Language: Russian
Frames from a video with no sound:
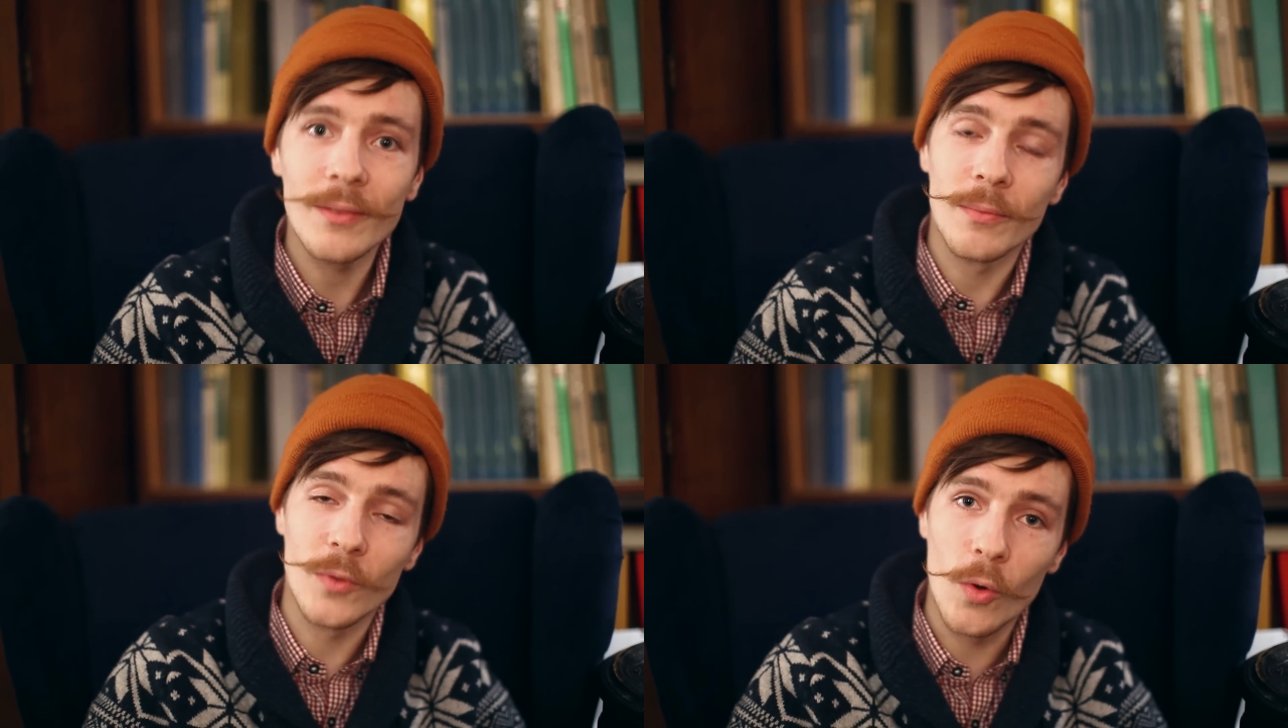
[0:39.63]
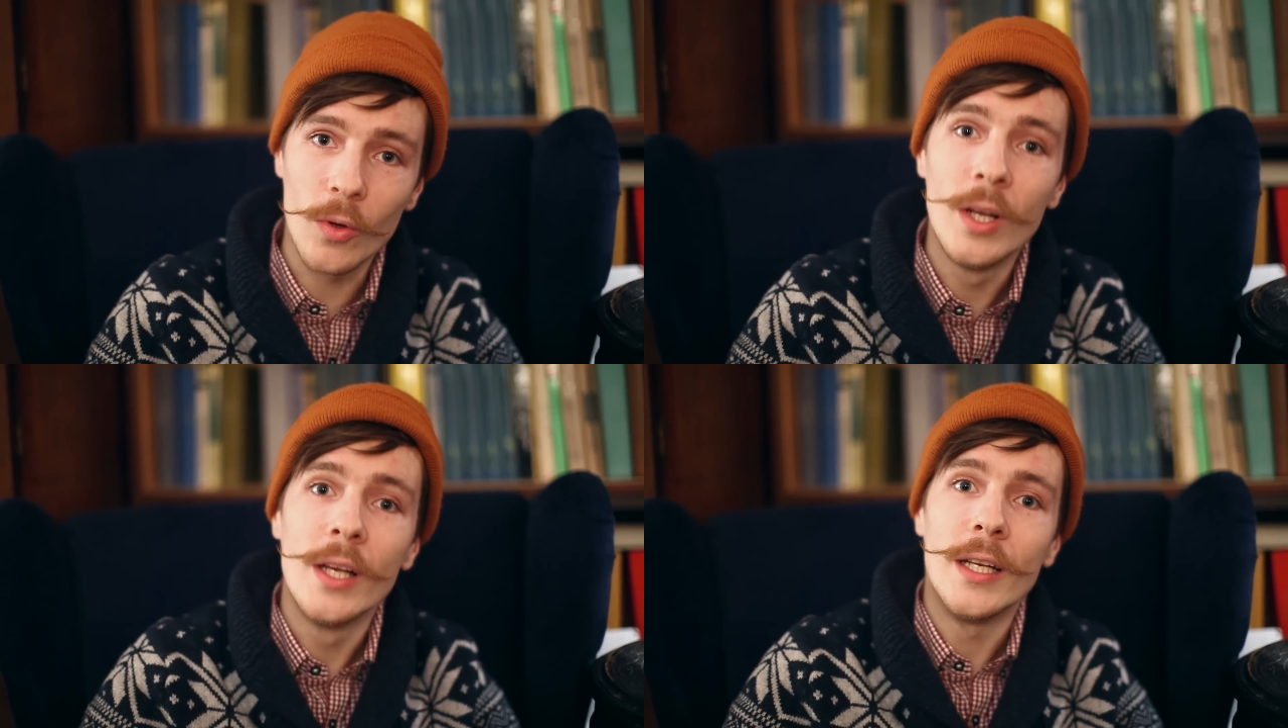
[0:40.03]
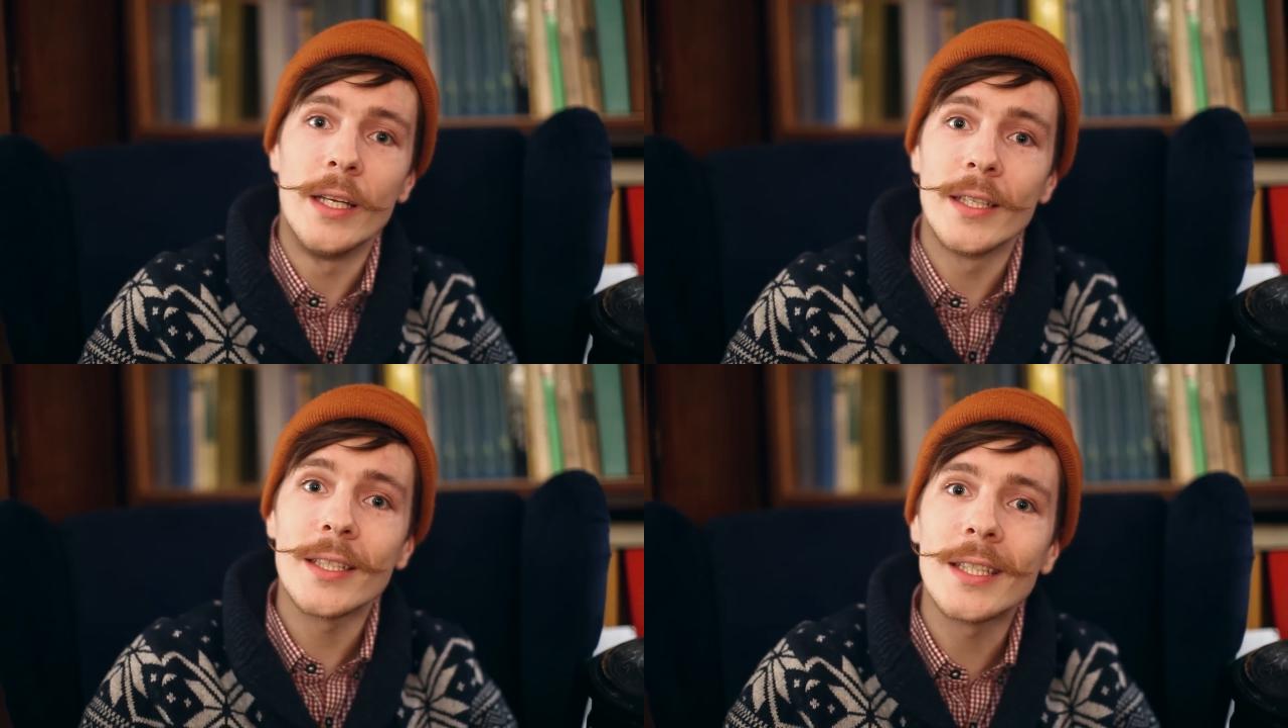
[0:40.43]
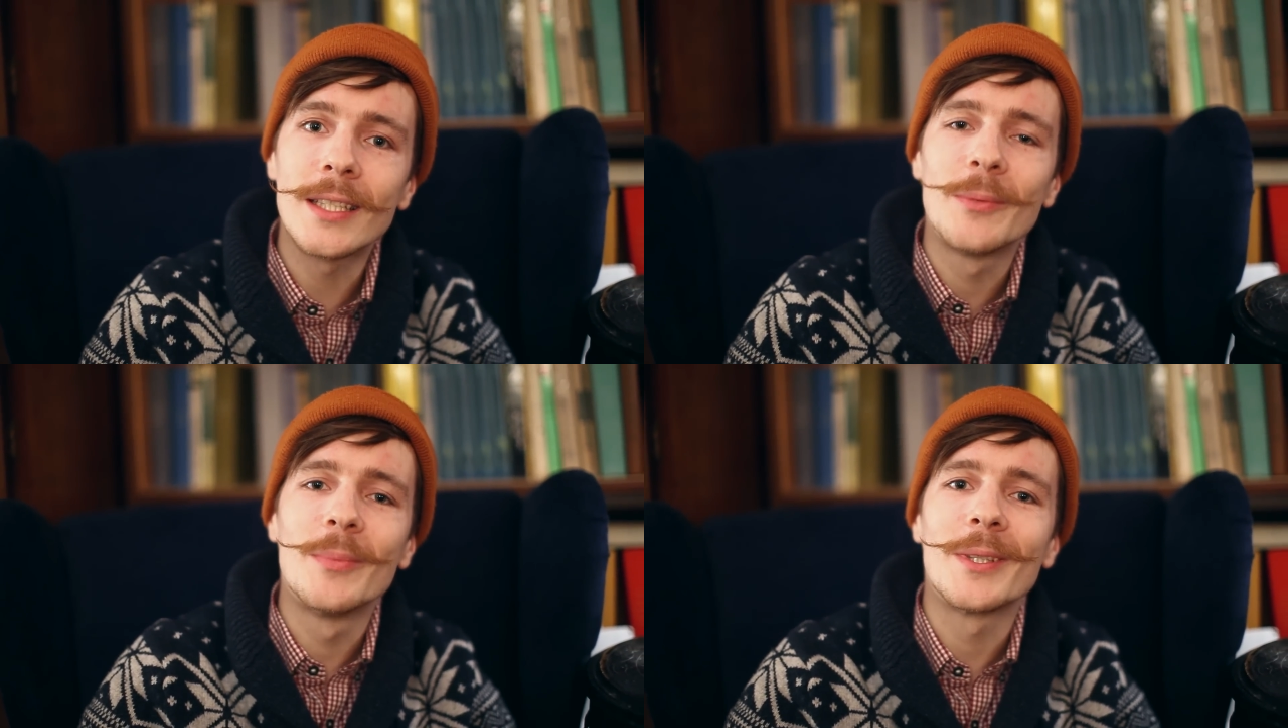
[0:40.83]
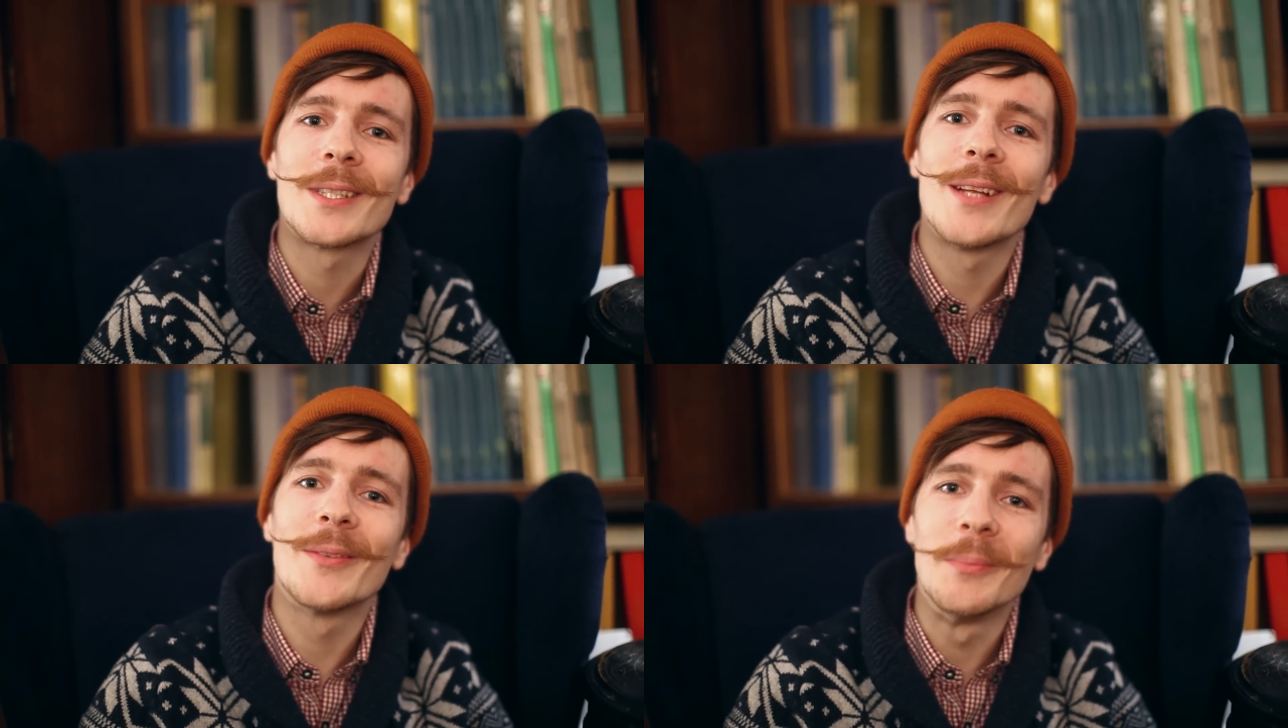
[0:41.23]
Но лес этот был
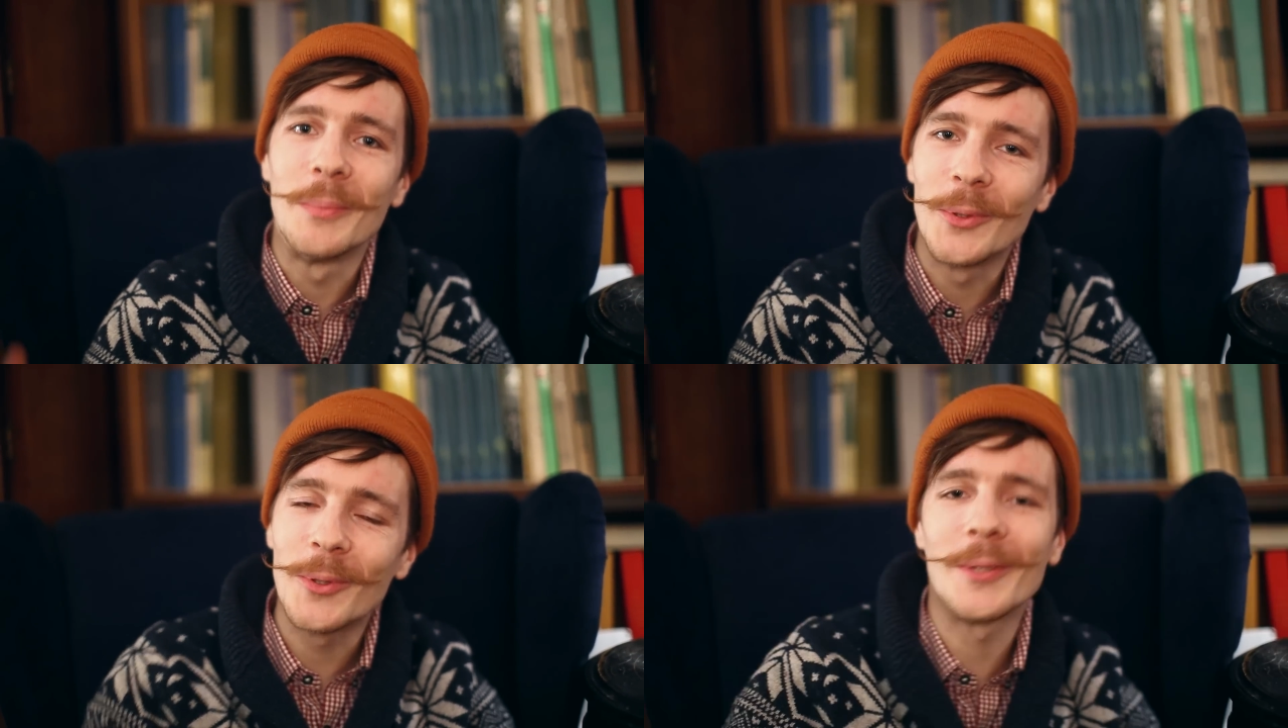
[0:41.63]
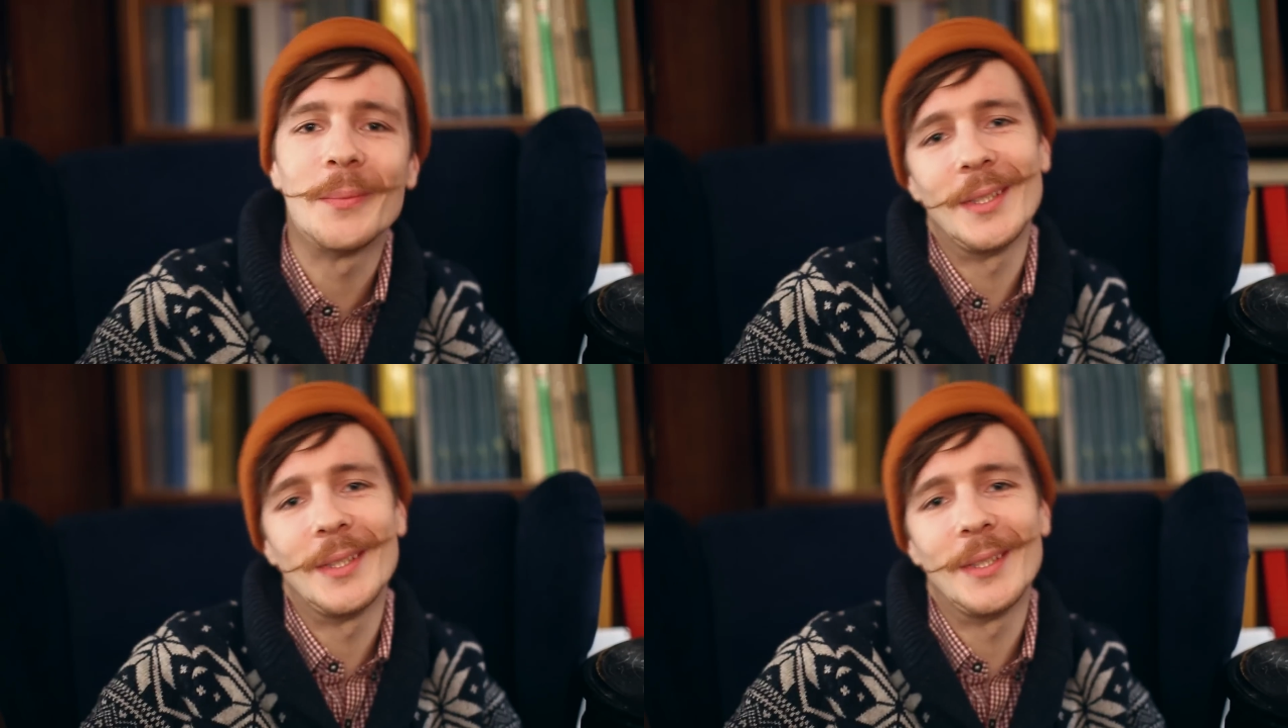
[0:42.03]
славен многими